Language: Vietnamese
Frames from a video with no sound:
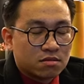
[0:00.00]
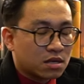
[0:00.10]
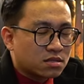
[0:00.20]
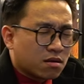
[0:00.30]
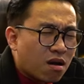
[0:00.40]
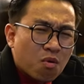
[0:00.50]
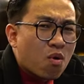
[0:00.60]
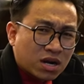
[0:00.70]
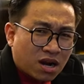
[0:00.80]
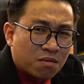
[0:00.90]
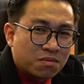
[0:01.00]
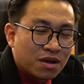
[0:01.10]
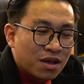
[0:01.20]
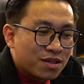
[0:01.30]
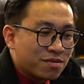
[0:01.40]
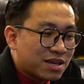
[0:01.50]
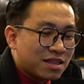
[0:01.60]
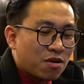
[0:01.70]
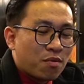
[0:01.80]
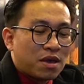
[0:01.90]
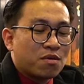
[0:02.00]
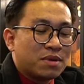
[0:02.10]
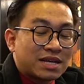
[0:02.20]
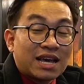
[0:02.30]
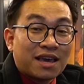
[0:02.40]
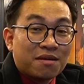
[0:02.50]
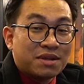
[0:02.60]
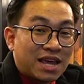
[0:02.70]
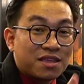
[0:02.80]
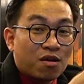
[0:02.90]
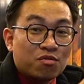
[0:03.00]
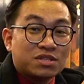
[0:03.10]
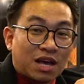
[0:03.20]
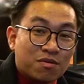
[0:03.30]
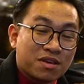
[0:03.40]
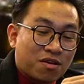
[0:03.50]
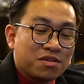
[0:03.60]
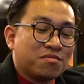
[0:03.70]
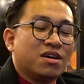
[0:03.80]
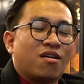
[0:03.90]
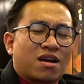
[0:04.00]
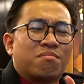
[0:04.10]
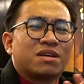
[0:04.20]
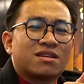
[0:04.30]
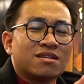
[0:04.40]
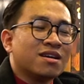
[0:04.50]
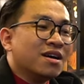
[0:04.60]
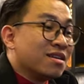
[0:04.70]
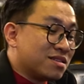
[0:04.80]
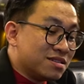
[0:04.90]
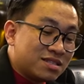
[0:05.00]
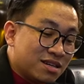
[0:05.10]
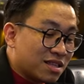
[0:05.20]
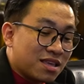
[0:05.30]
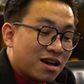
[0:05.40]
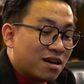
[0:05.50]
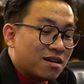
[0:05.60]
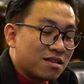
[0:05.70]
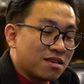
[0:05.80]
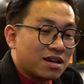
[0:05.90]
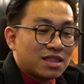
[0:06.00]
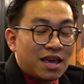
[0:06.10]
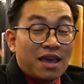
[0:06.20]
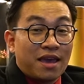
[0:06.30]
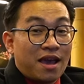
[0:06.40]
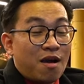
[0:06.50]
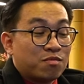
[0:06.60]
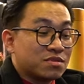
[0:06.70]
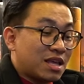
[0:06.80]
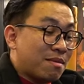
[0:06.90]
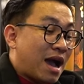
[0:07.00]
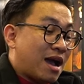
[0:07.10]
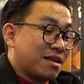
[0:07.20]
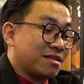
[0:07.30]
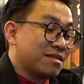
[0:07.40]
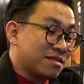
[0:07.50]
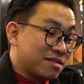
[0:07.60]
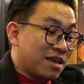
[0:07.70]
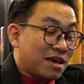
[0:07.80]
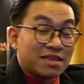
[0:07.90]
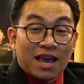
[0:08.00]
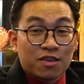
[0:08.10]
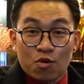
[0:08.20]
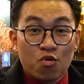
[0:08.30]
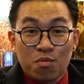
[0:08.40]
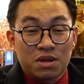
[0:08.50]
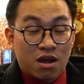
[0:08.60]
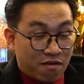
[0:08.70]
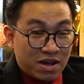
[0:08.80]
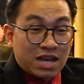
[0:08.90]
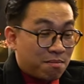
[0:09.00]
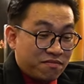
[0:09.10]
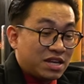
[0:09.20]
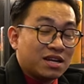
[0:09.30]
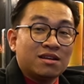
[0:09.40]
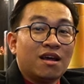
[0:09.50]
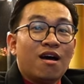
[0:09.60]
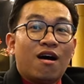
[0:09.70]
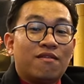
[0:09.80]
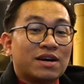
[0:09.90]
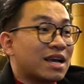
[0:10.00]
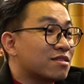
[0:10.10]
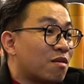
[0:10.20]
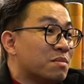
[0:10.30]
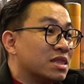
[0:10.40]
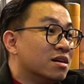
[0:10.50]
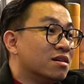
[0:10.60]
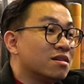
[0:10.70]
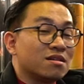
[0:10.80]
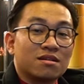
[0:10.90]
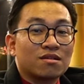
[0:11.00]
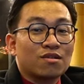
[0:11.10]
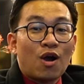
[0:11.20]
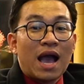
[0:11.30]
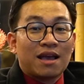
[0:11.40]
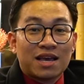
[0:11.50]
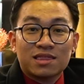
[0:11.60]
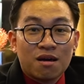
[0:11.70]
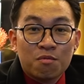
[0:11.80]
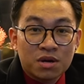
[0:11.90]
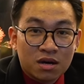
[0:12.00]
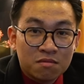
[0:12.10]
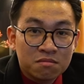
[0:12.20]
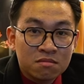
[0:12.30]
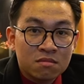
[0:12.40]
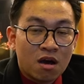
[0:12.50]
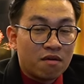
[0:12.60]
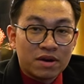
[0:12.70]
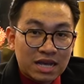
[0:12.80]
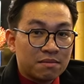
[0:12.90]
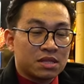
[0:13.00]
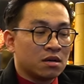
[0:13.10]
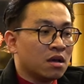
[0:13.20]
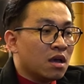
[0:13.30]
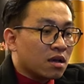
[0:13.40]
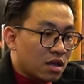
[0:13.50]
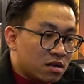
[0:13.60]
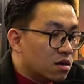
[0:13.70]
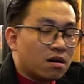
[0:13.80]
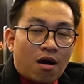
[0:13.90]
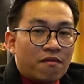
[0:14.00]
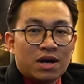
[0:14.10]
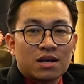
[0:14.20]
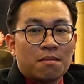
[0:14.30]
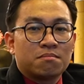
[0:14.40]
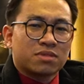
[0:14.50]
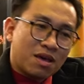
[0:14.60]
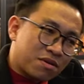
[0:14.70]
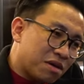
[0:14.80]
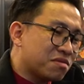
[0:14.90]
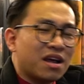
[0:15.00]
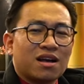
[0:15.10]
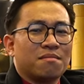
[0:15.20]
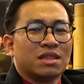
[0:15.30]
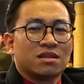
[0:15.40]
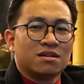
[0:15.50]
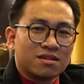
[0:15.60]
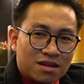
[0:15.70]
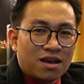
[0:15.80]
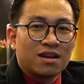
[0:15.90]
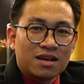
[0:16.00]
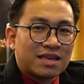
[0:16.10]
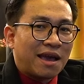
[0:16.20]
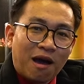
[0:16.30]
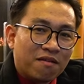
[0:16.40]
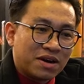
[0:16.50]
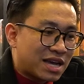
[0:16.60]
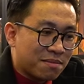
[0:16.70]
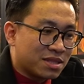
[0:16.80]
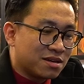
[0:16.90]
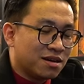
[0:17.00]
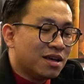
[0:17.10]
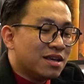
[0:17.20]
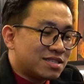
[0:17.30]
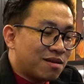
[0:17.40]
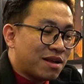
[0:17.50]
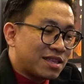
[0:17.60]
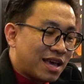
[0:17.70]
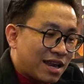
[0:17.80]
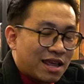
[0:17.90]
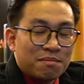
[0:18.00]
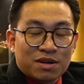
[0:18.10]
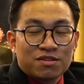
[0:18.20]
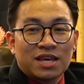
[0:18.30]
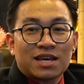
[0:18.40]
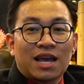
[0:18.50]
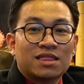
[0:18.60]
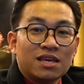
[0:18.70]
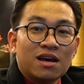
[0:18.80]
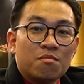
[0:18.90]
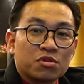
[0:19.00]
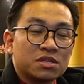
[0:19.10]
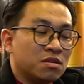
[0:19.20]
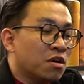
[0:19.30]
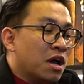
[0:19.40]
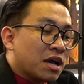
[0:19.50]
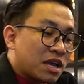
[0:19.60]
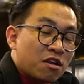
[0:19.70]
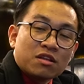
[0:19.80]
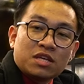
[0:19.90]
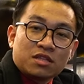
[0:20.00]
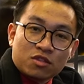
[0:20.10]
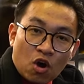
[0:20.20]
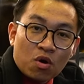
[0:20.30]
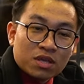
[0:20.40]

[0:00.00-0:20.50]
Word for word: Thực sự nó không có quan trọng. Giống như cái thói quen của mình cắt kéo mình hay giấu lui sau, nhưng có nhiều người họ cầm tới trước. Từ xưa tới giờ những cái thế hệ ông, thế bà, thế hệ cha chú của mình họ vẫn cầm phía trên, họ vẫn cắt tóc bình thường. Có ai cắt tóc không được không? Họ vẫn cắt bình thường, cái lược họ vẫn cầm theo kiểu rất là bình thường, rất là đơn giản, họ vẫn cắt bình thường. Sau này thì anh em mình có thể cải tiến hơn một tí xíu, cái đó thì tốt.